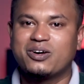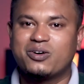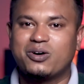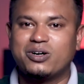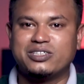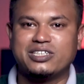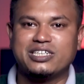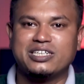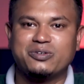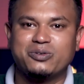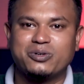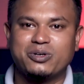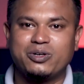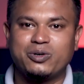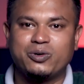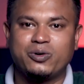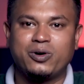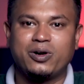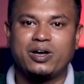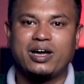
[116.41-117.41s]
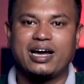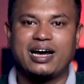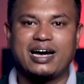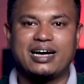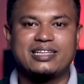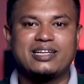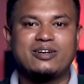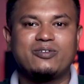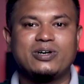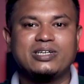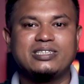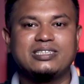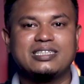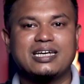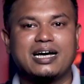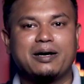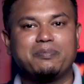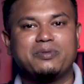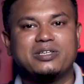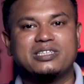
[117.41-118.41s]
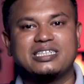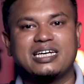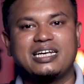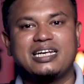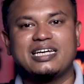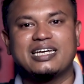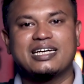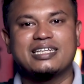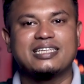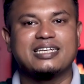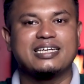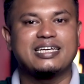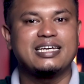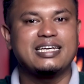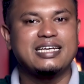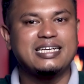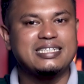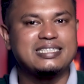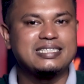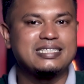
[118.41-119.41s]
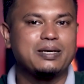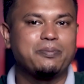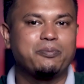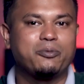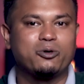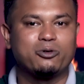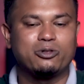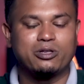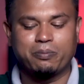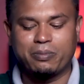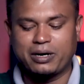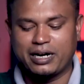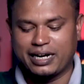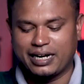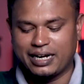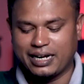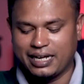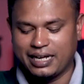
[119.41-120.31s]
কন্টিনিউ করুন আদারওয়াইজ আপনি চাইলে এখান থেকে স্কিপ করতে পারেন